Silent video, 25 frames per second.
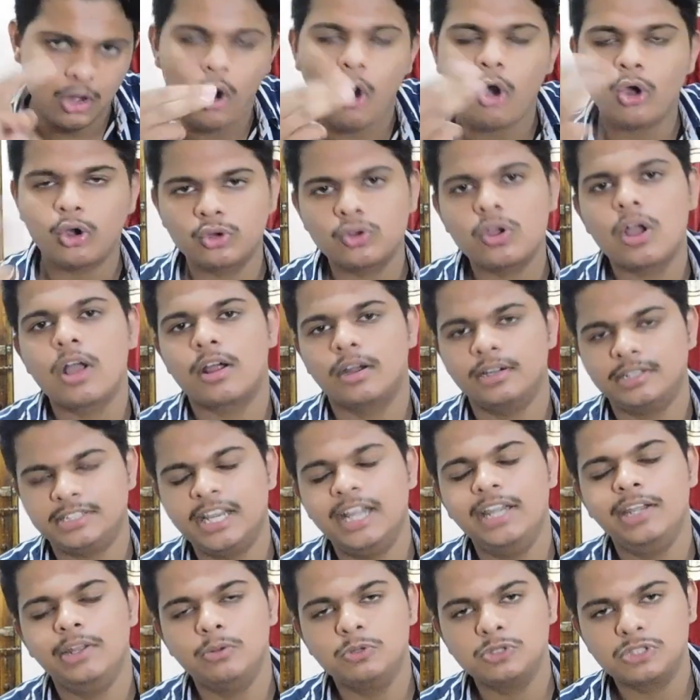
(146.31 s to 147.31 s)
औरों का
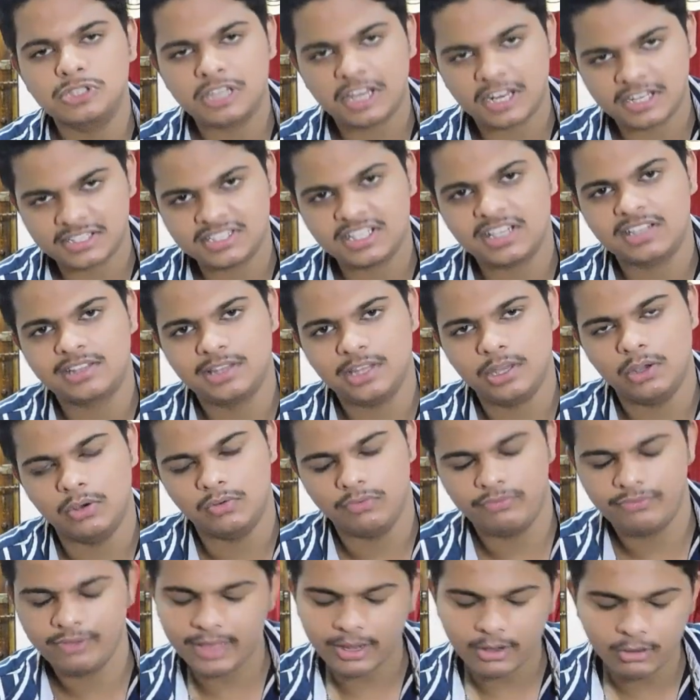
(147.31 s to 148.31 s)
कंटेंट यूज़ कर सकते
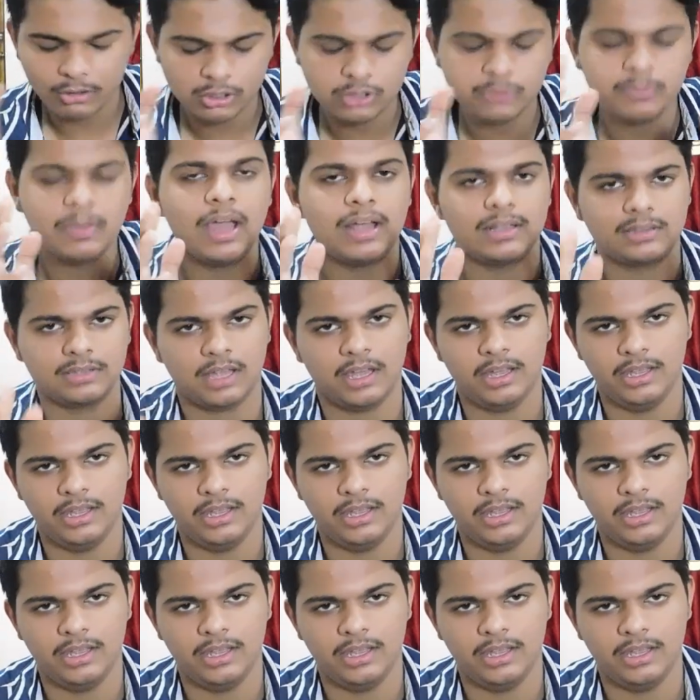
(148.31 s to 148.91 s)
हो फेयर यूज़ में आता